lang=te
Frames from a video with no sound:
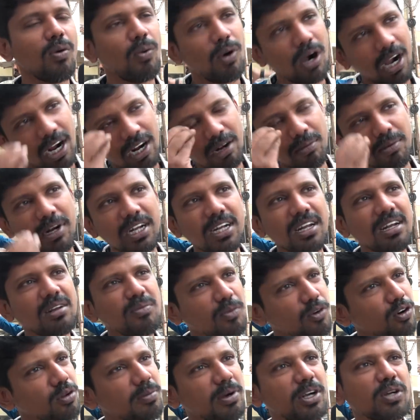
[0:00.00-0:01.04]
ఒక్కటి పెట్టని
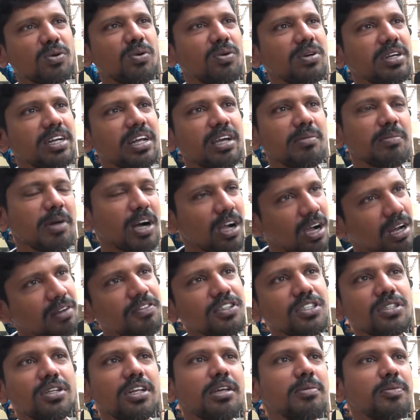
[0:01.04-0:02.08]
మూడు పెట్టుకుంటే మాకు
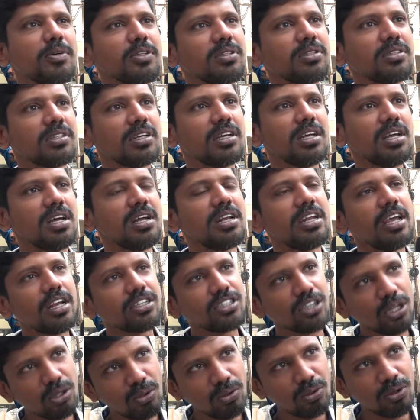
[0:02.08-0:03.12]
కన్ఫ్యూజన్ అయిపోతుంది నేను
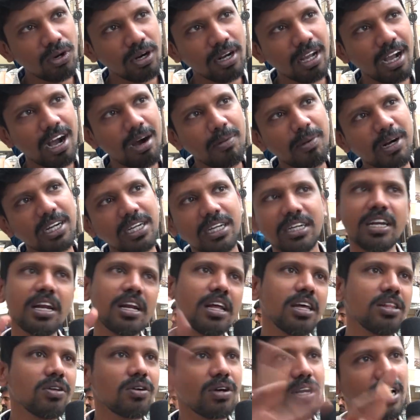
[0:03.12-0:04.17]
చదువుకున్నాడు కాబట్టి
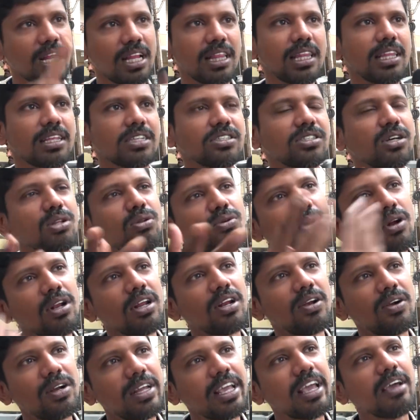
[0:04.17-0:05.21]
నేను ఏదో ఒక
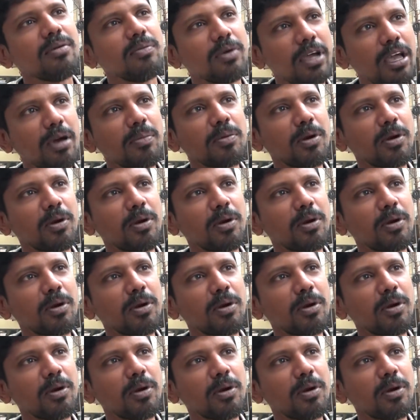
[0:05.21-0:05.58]
చదువుకోలేని వాళ్ళు ఏ ఏ